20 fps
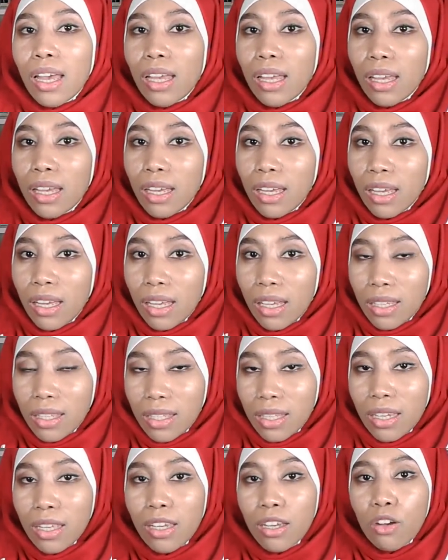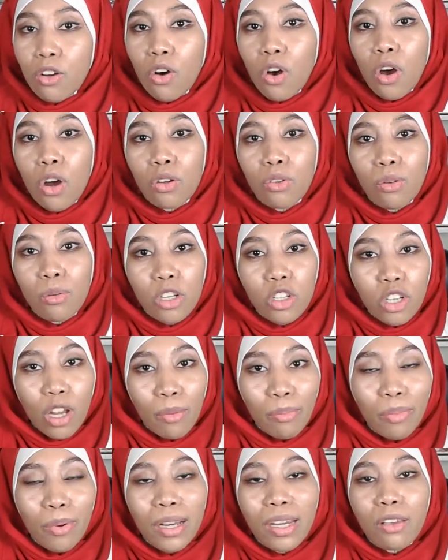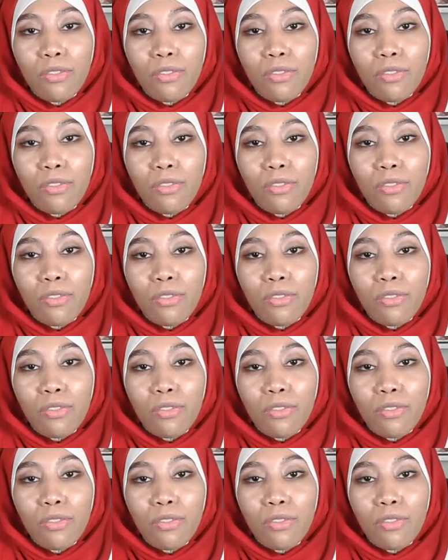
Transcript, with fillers: آه، سيليكون لي شامبوان